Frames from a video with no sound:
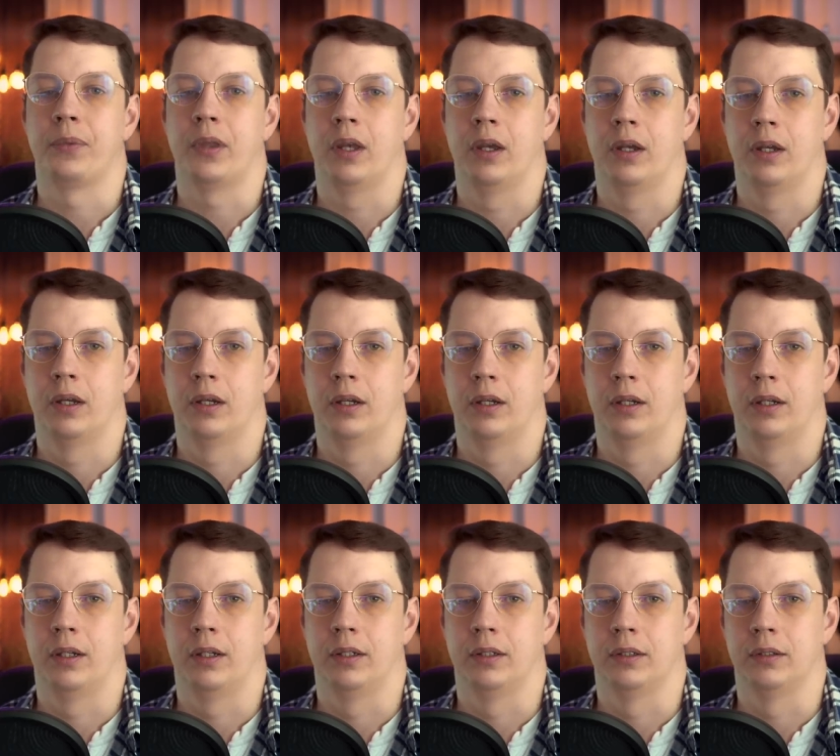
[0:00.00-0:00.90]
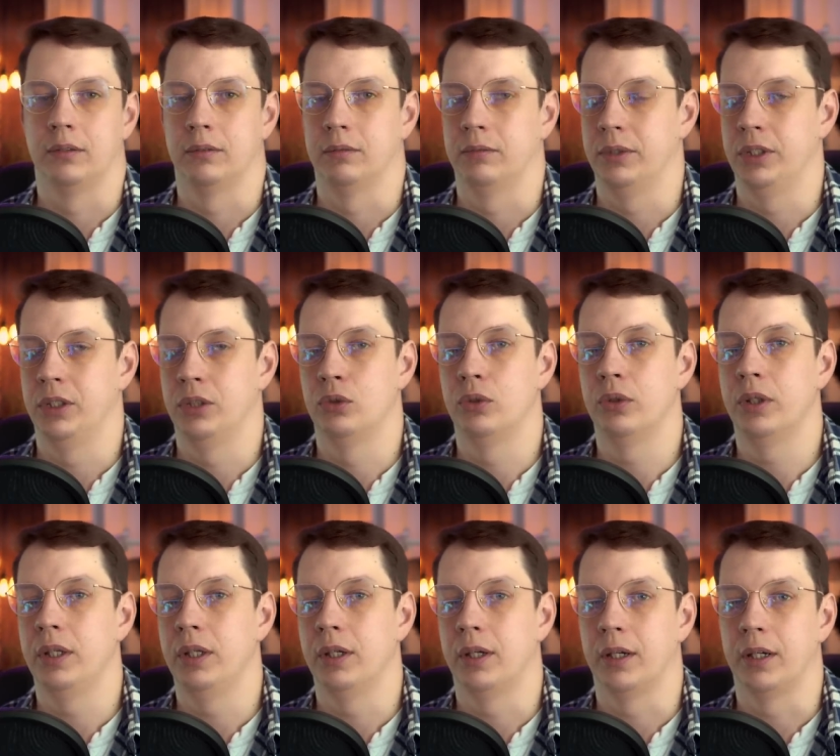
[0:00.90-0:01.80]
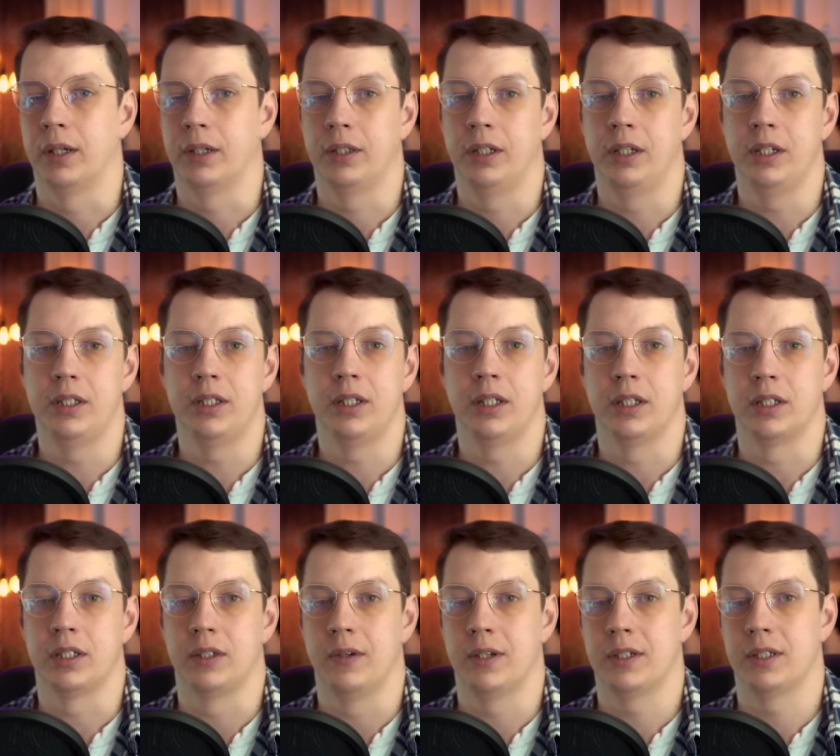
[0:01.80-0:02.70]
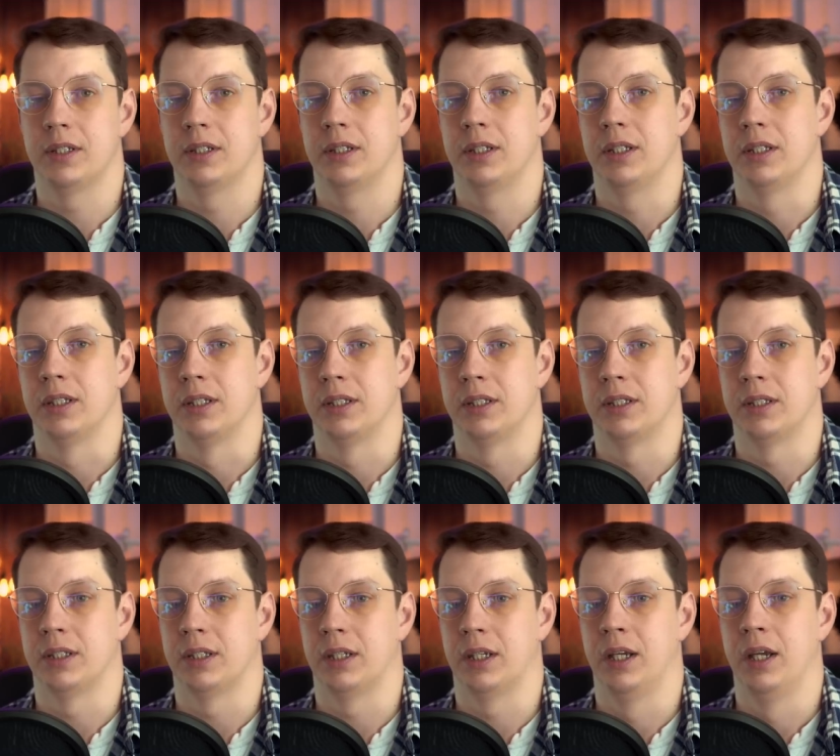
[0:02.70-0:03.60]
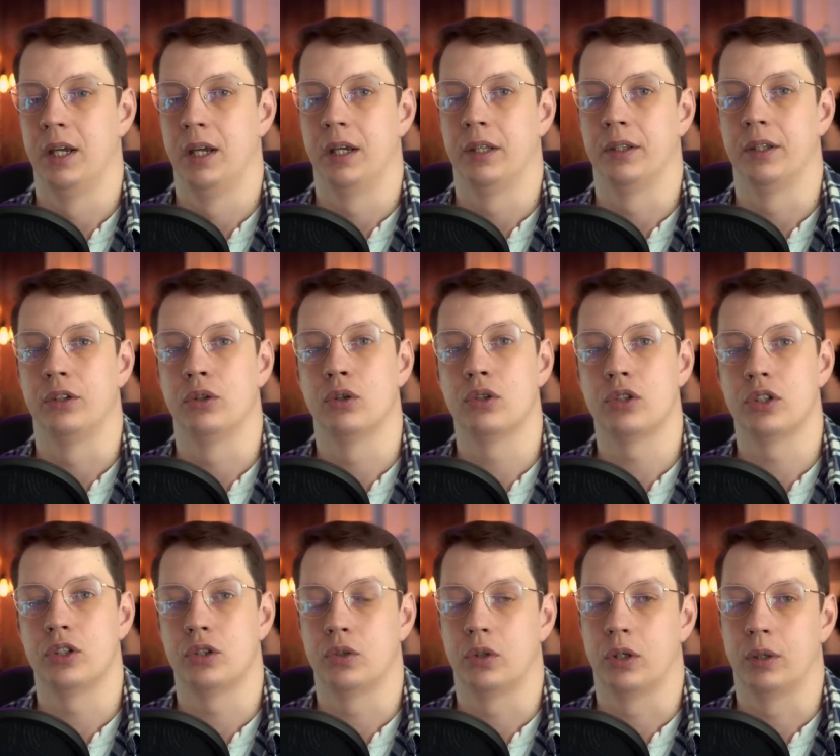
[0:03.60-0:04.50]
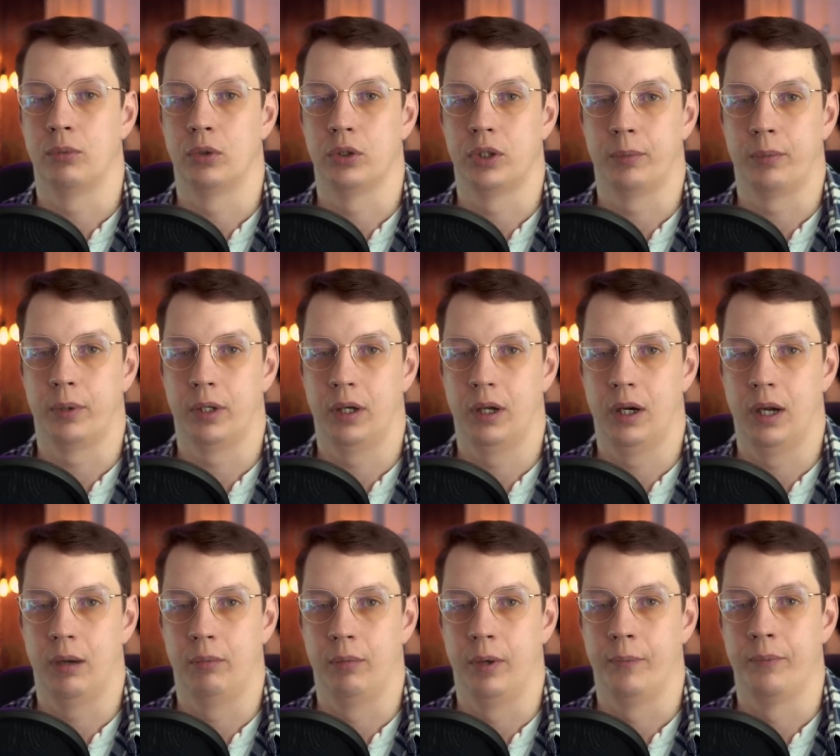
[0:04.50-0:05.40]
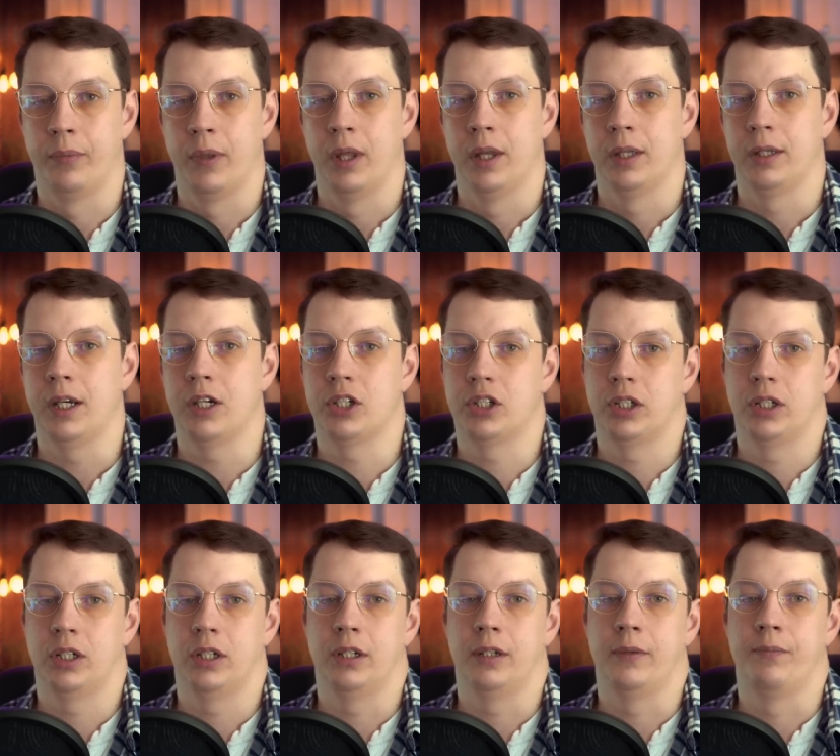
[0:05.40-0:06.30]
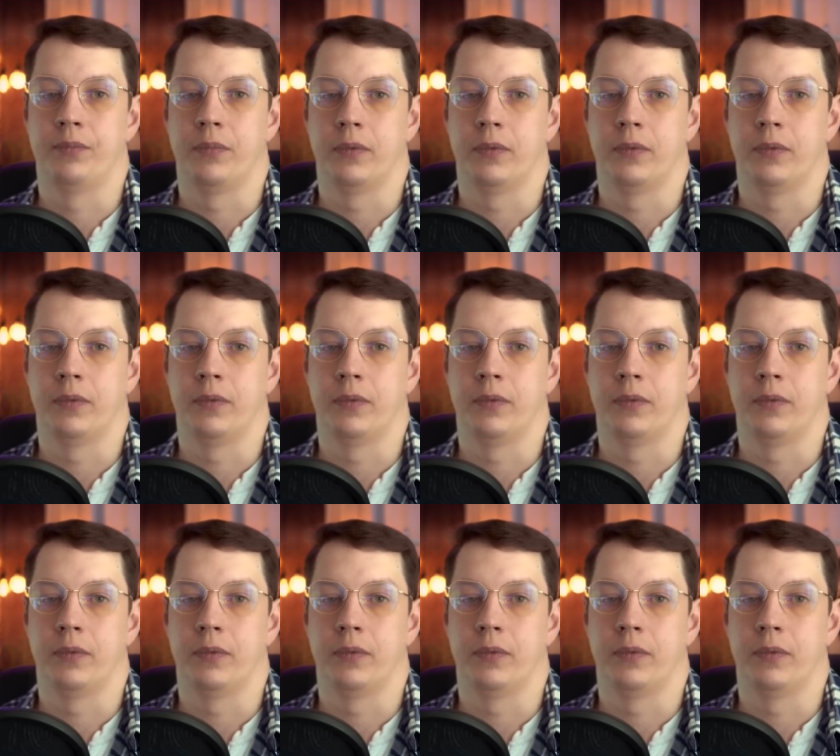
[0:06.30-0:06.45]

а, и другие характеристики, связанные с надежностью работы программы. Также